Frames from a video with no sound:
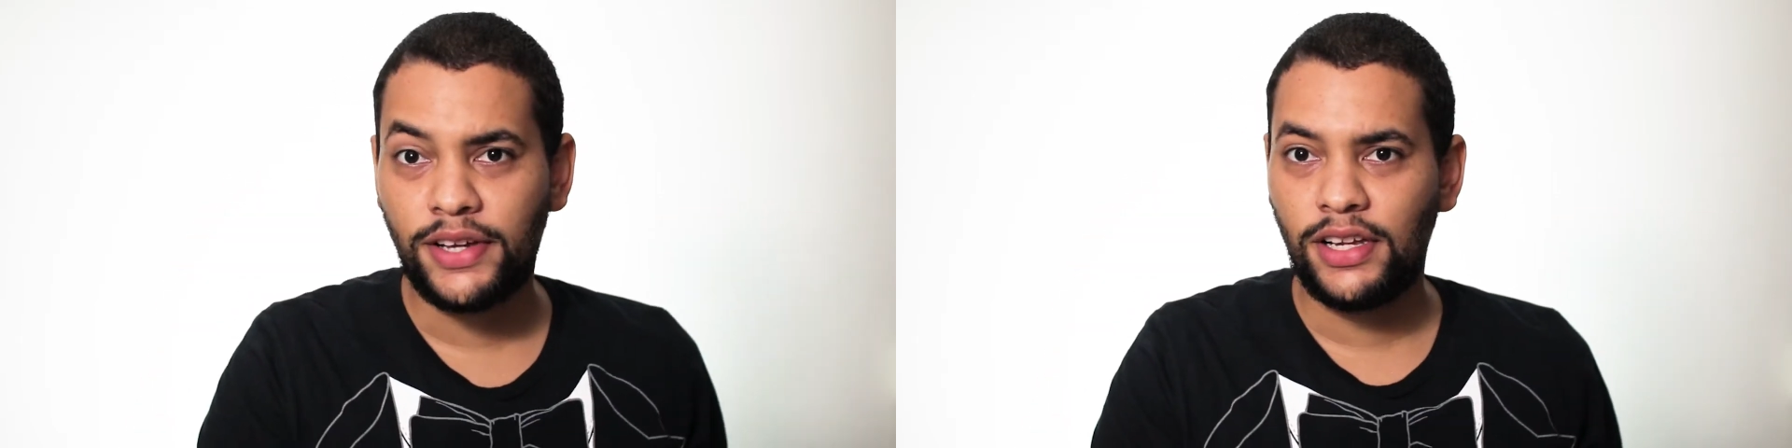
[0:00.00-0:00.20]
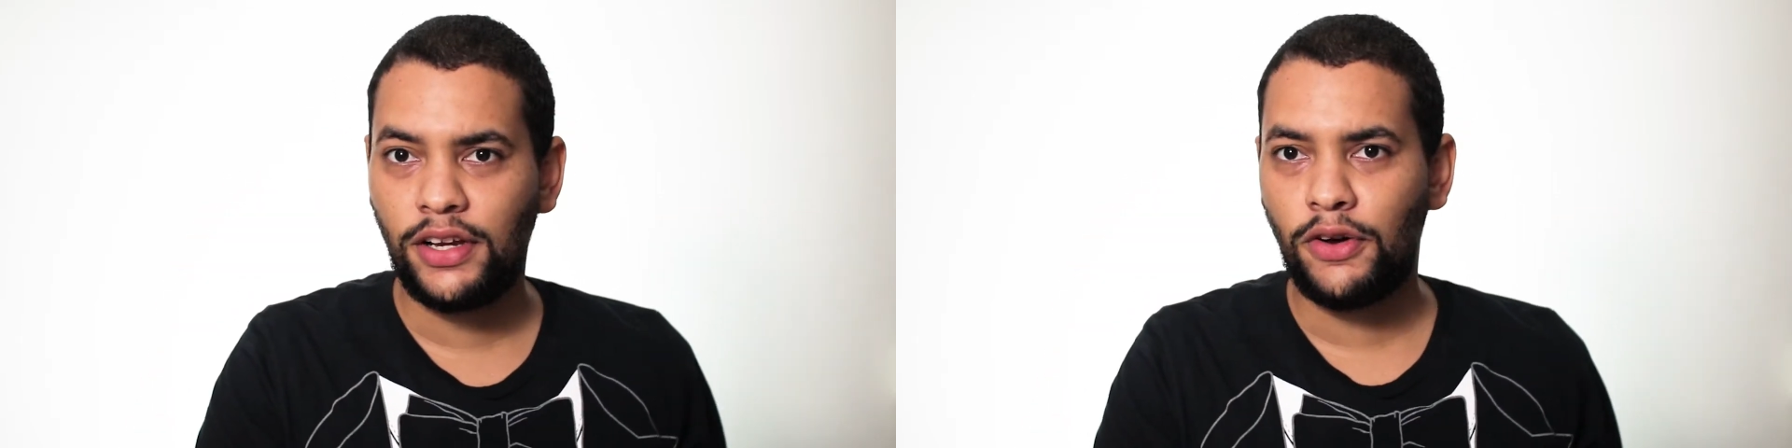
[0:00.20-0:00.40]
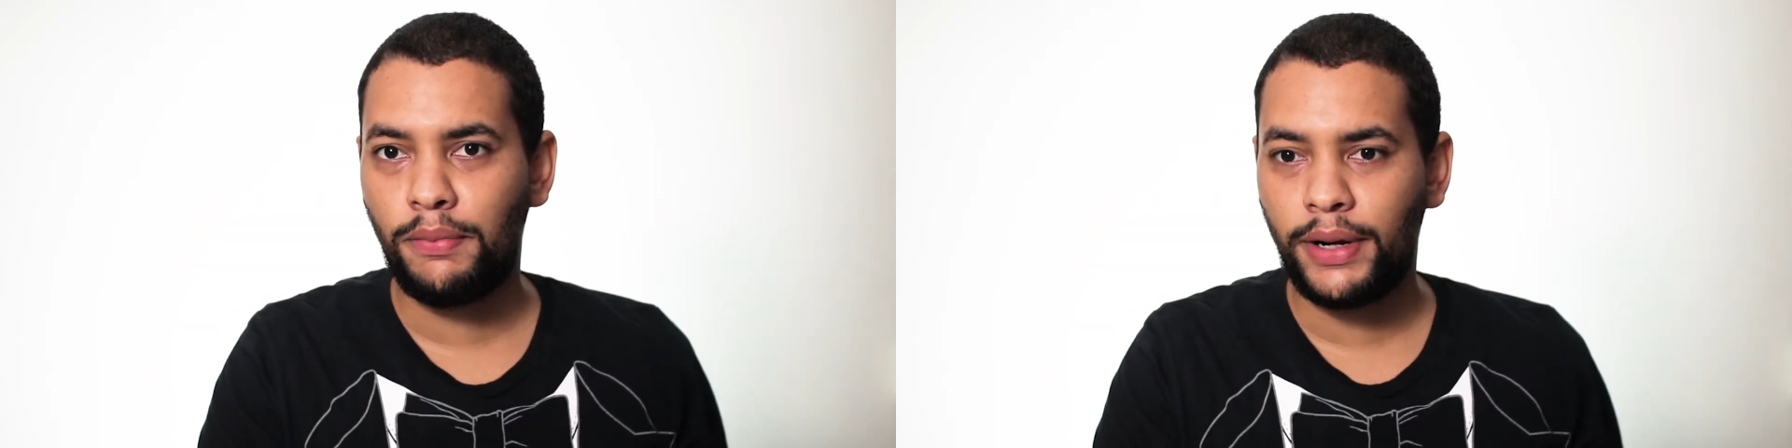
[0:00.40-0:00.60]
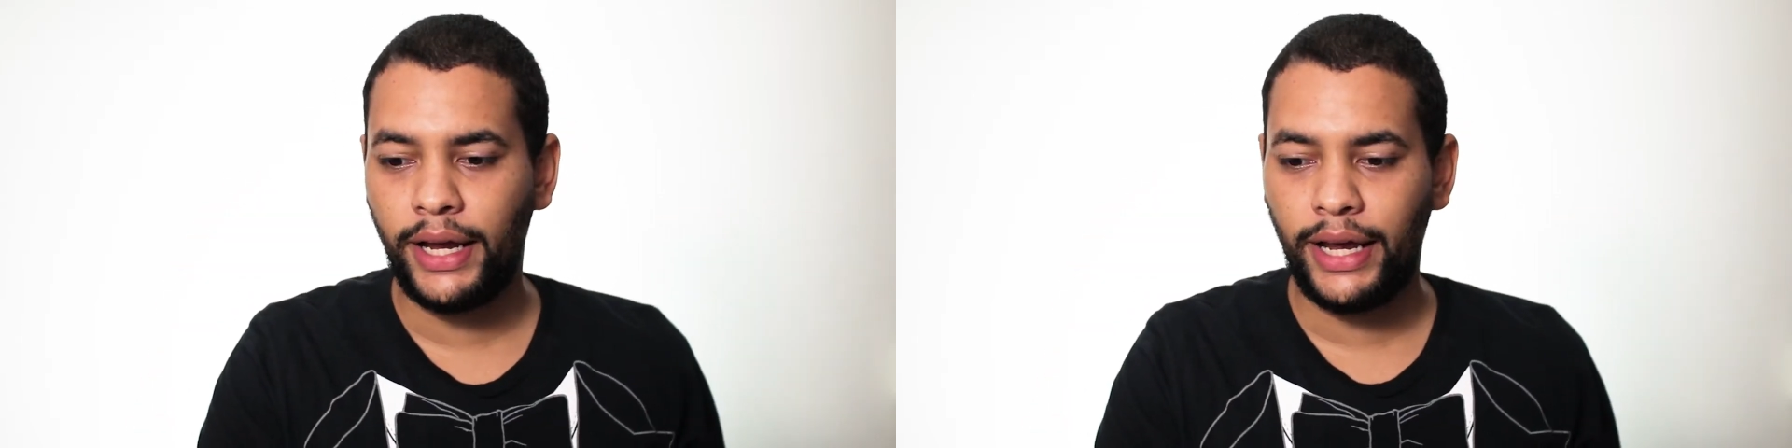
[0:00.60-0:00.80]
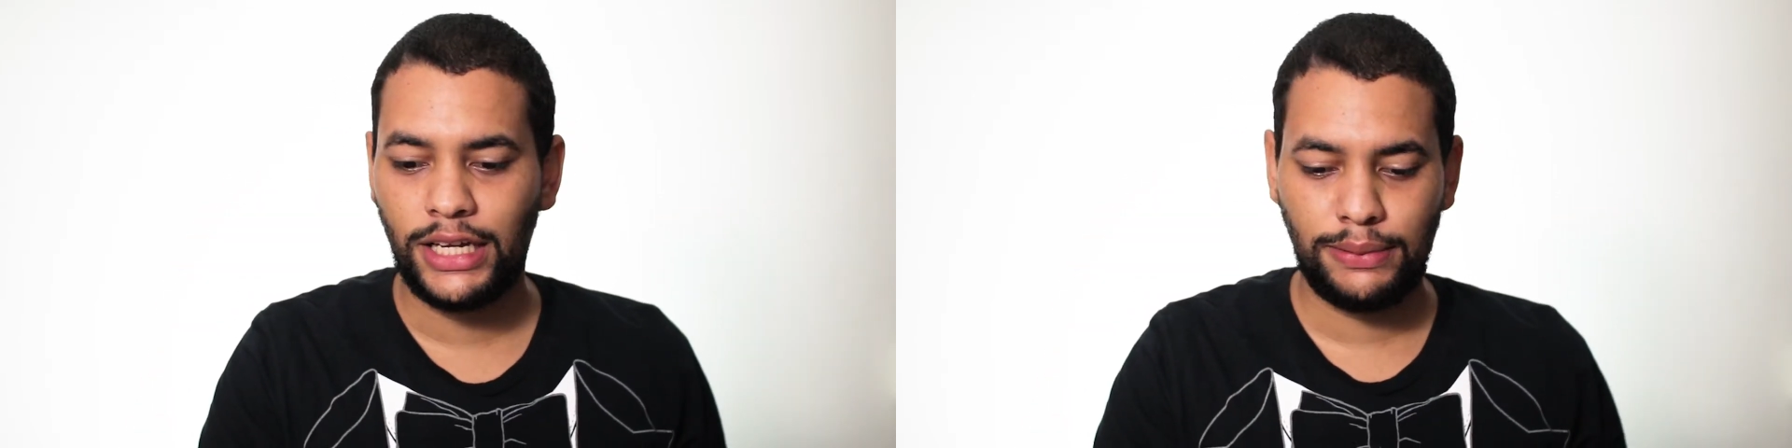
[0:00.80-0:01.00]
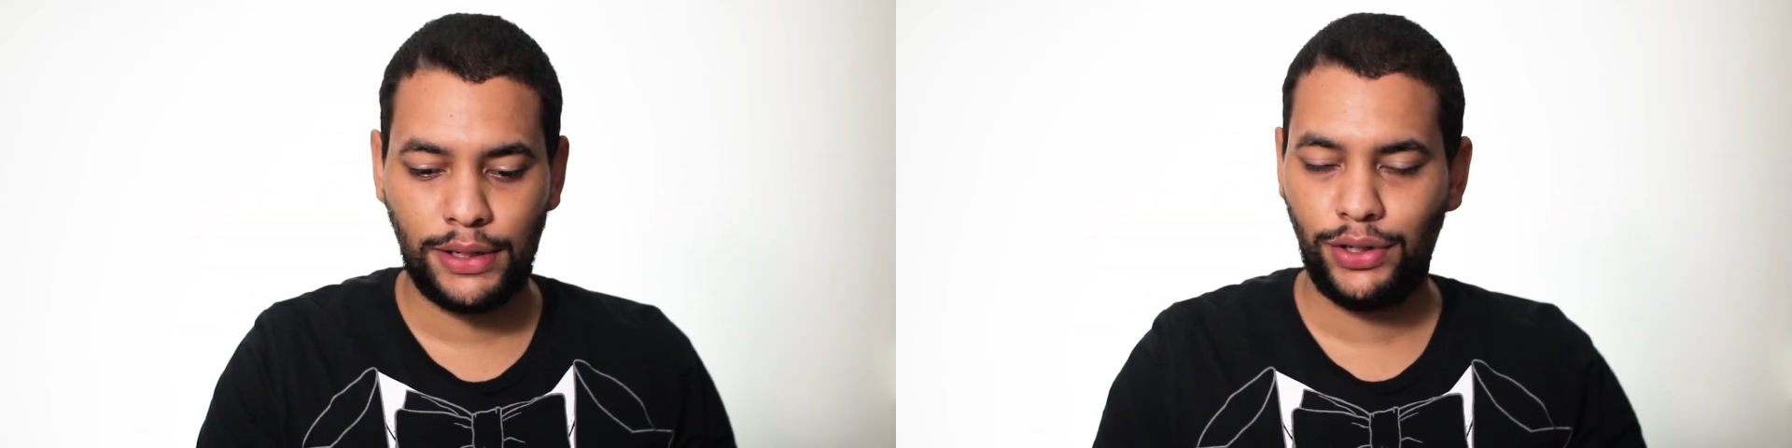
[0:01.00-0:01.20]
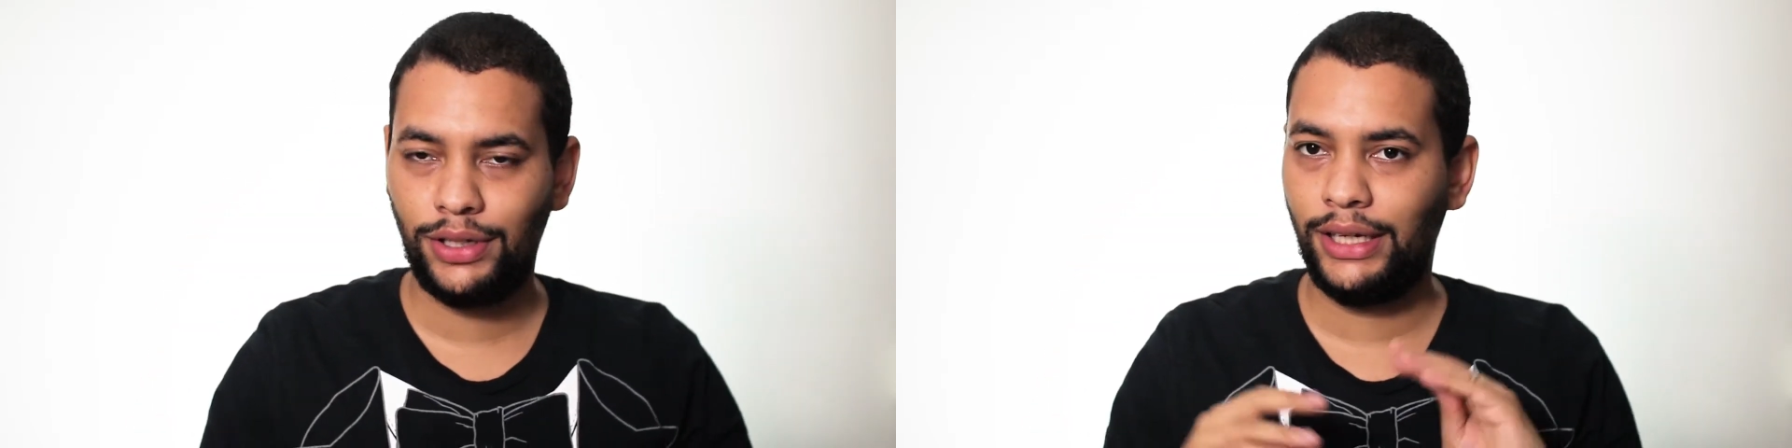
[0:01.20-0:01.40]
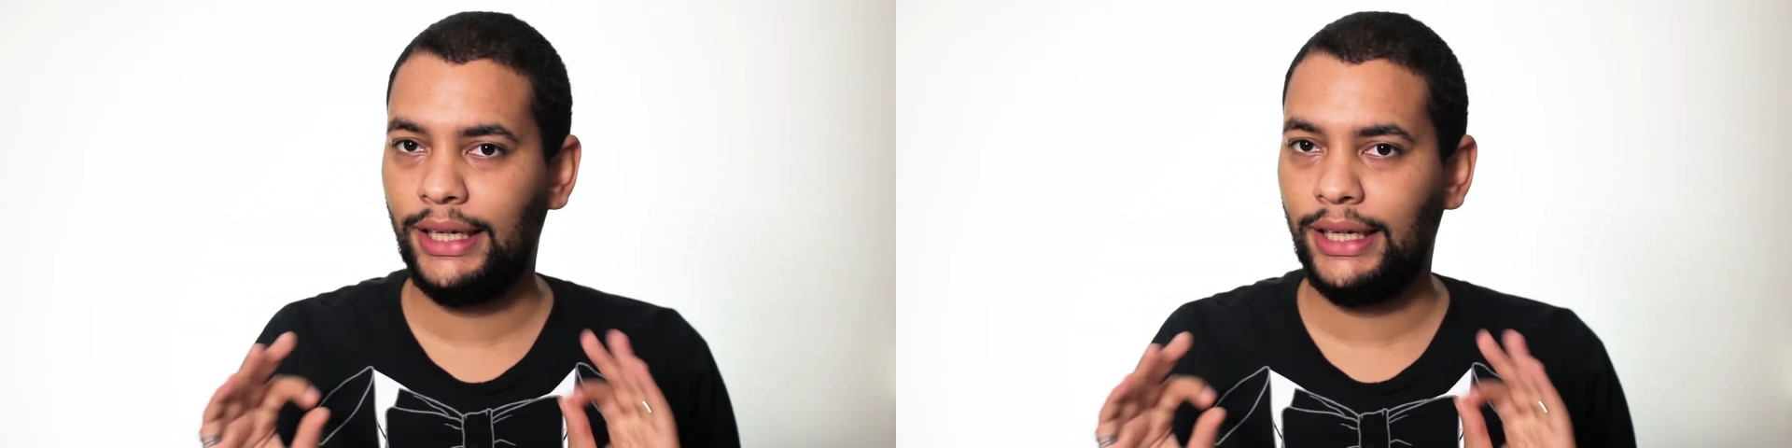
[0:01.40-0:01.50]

es el nombre en español.